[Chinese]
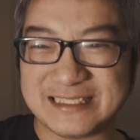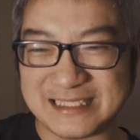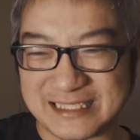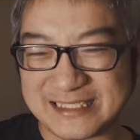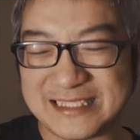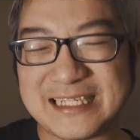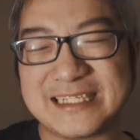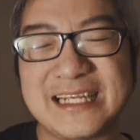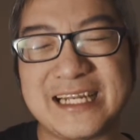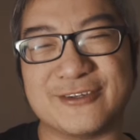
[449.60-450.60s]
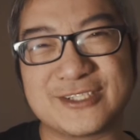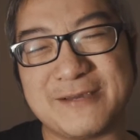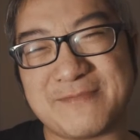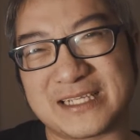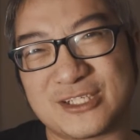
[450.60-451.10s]
你的电电脑就可
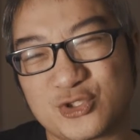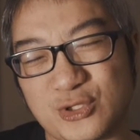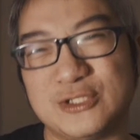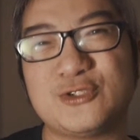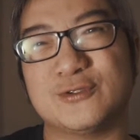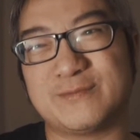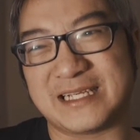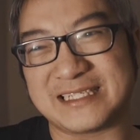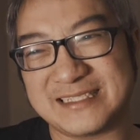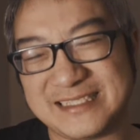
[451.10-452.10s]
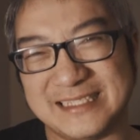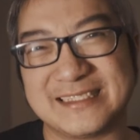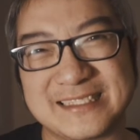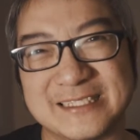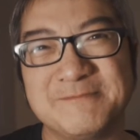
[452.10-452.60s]
以马上存储，马上显
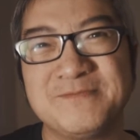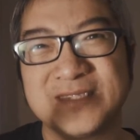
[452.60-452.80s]
示。